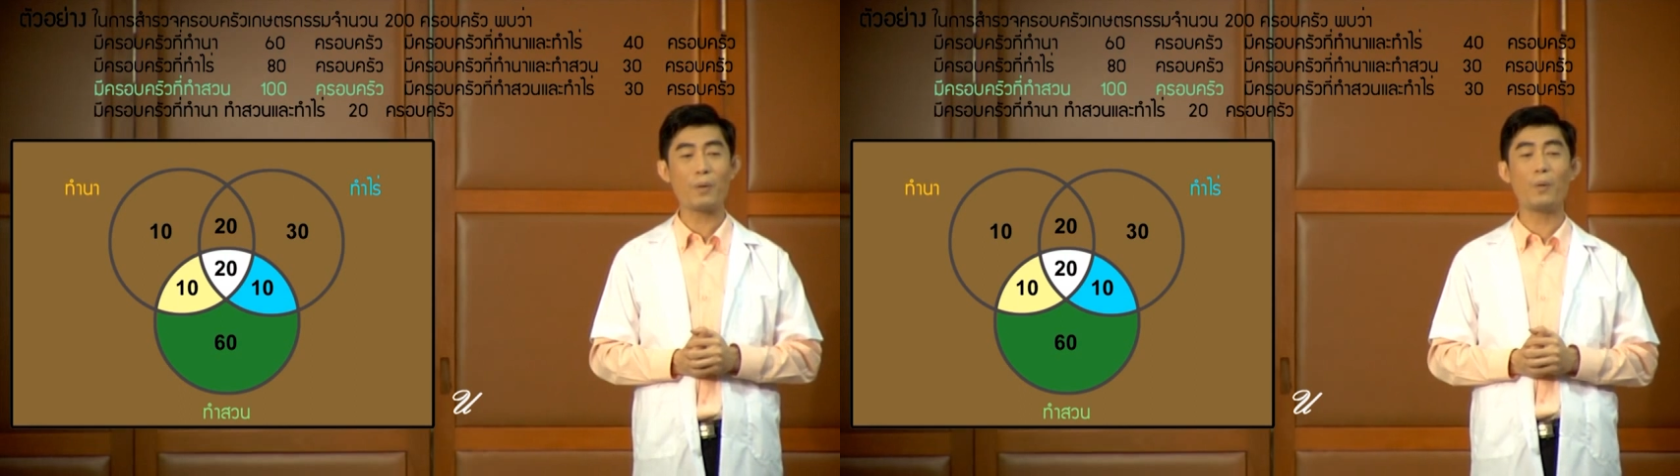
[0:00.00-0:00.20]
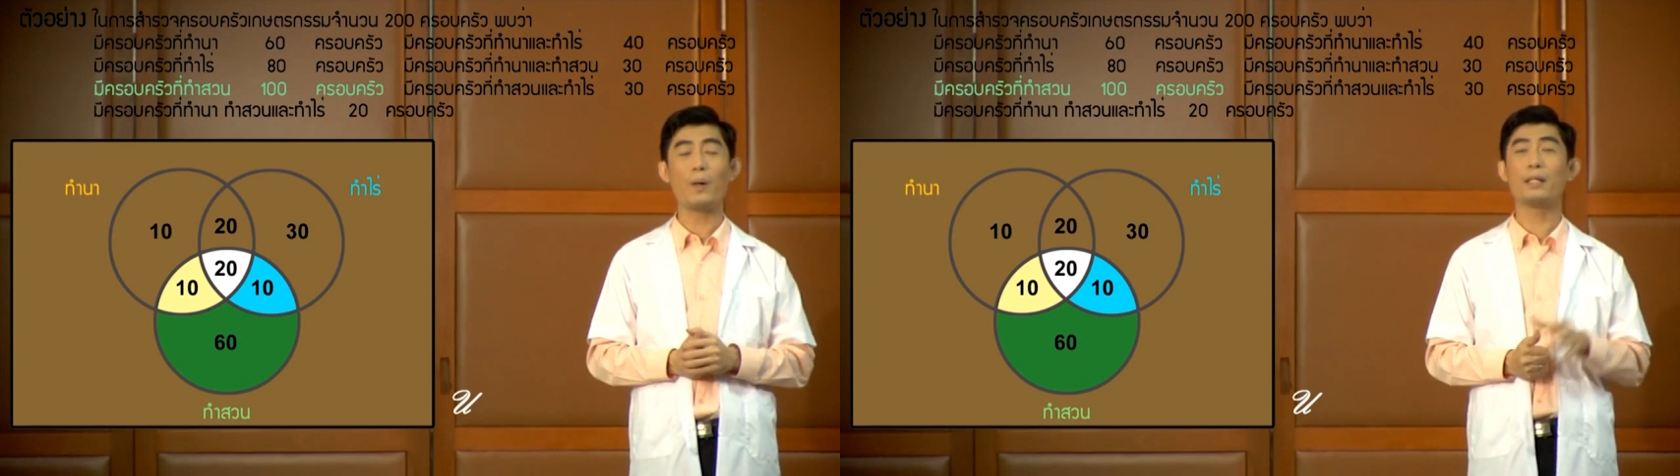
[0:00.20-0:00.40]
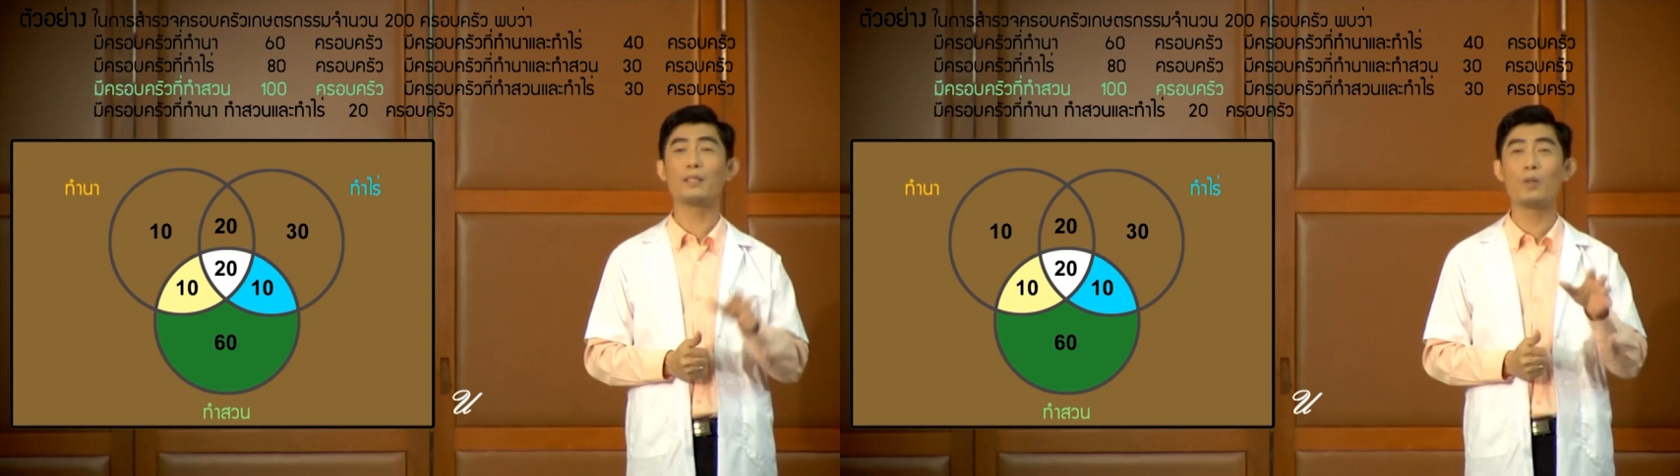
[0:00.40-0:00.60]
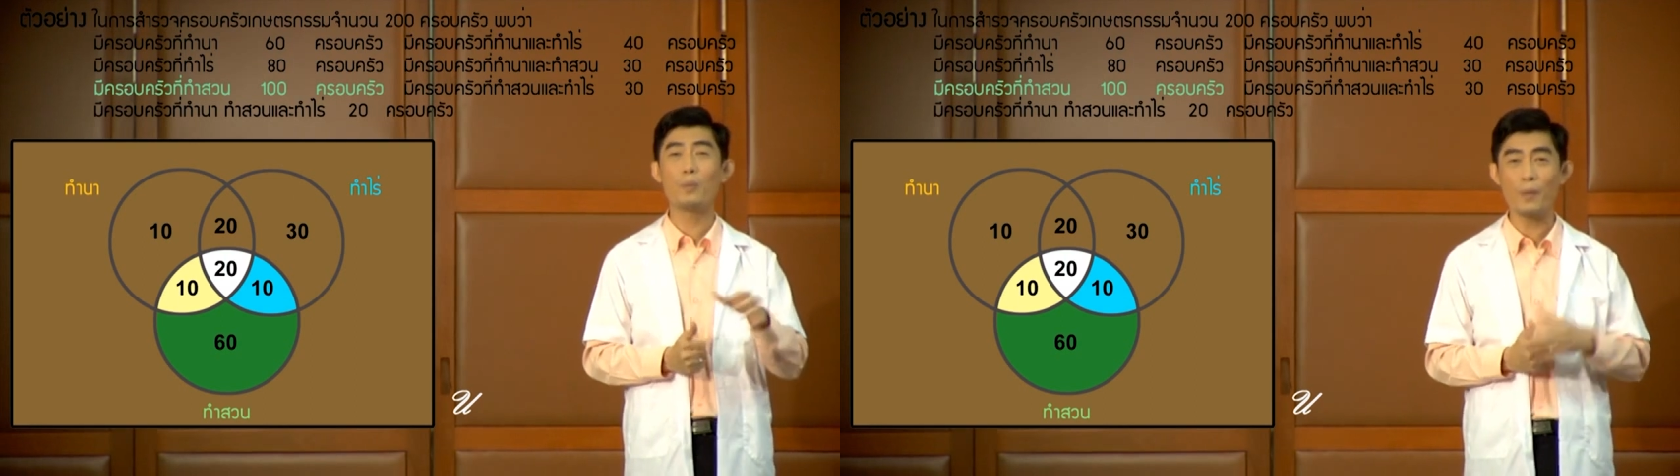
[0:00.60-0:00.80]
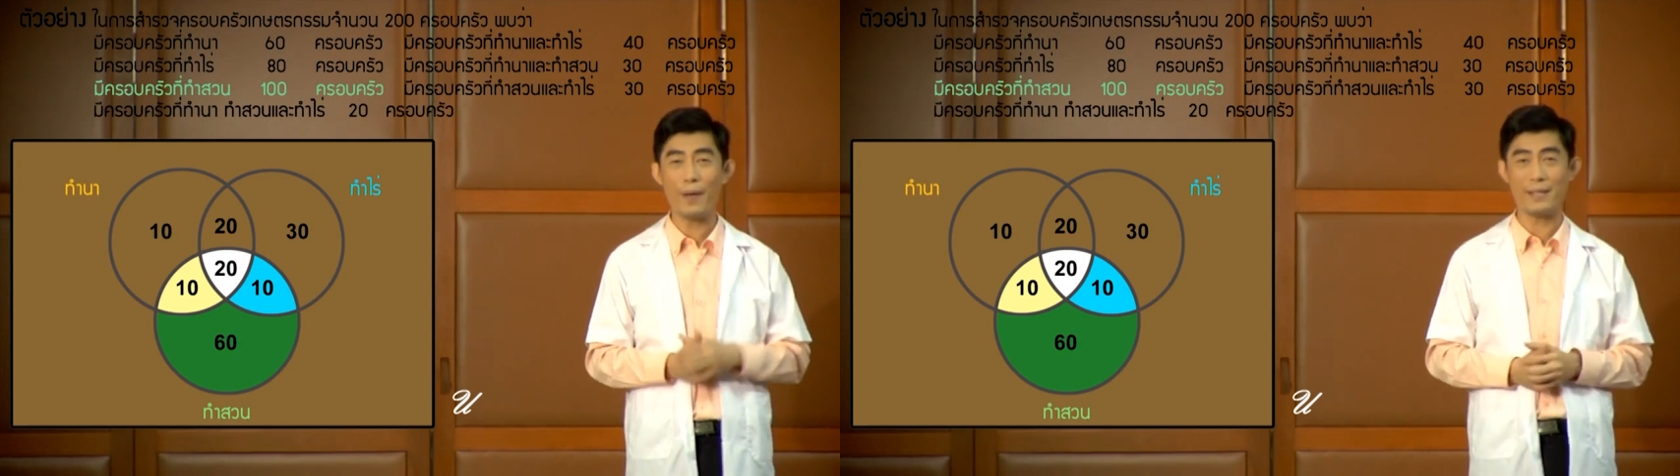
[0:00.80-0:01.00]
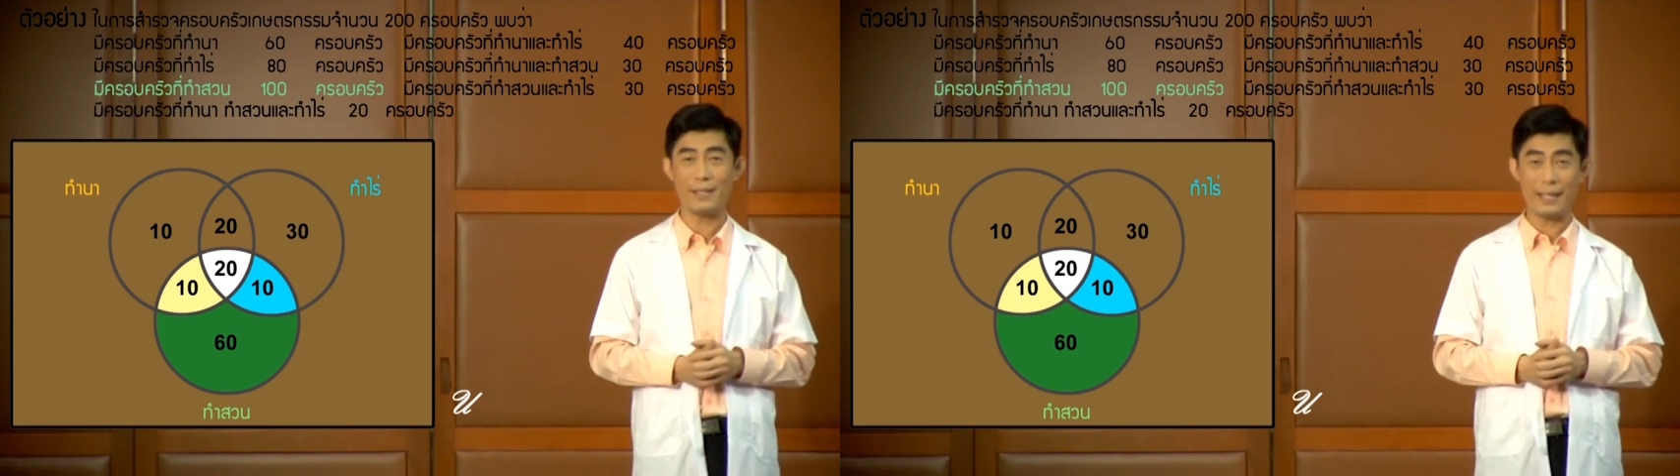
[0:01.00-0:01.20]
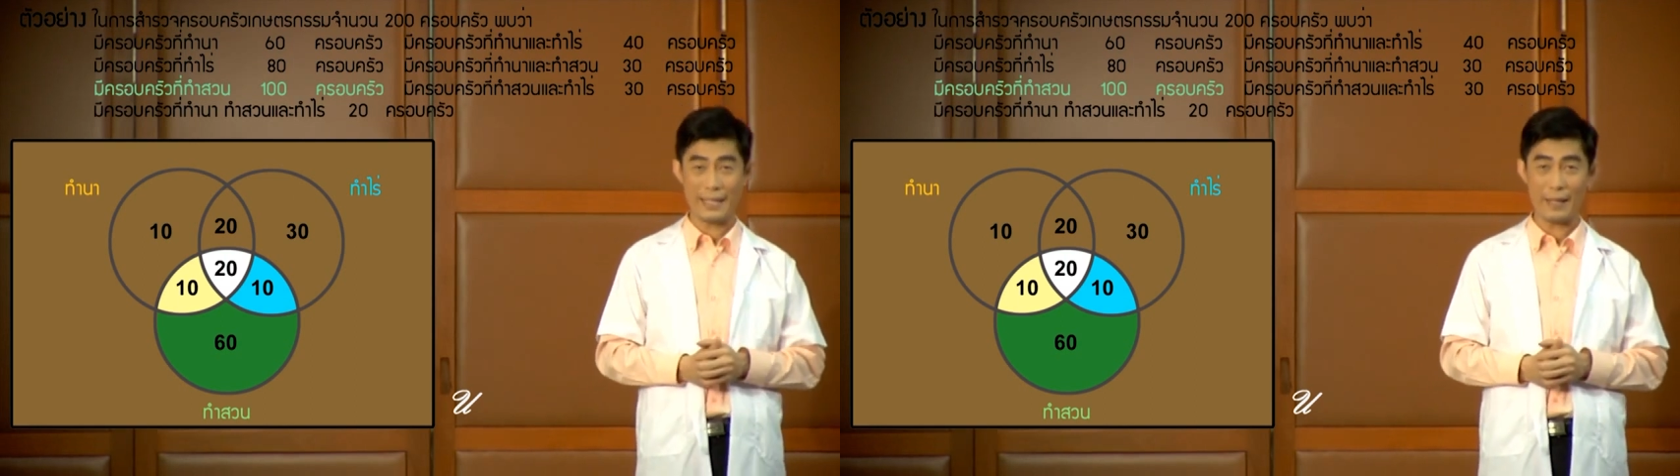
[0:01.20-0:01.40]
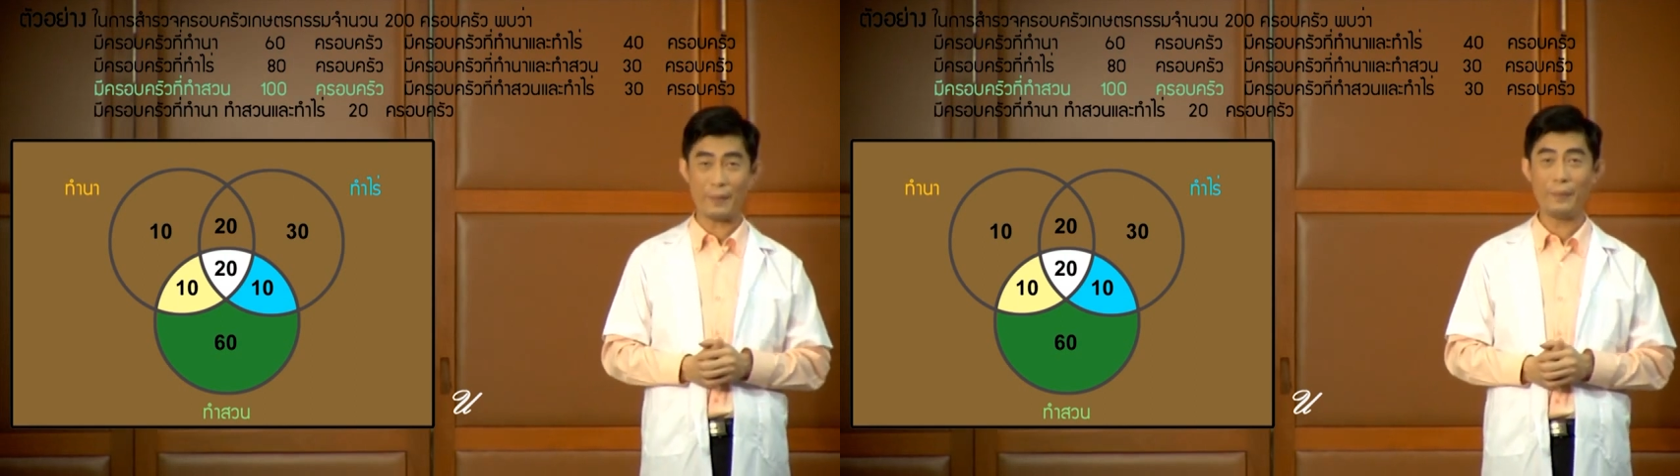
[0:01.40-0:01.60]
ครอบครัวคือตรงบริเวณสี
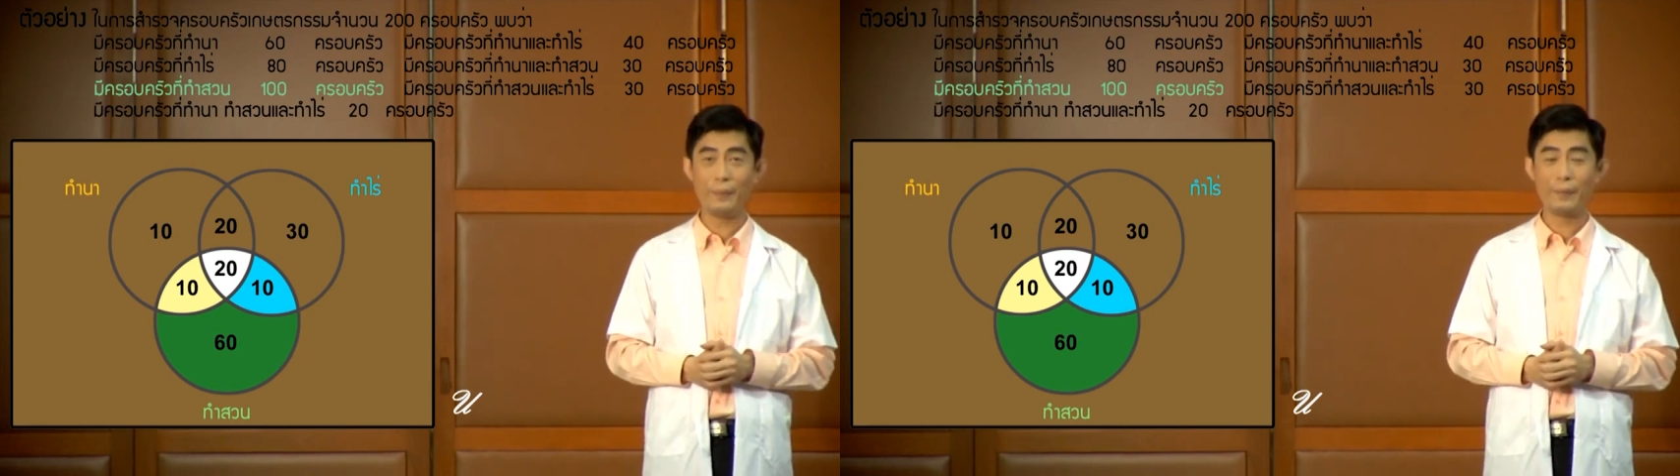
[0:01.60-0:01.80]
เขียว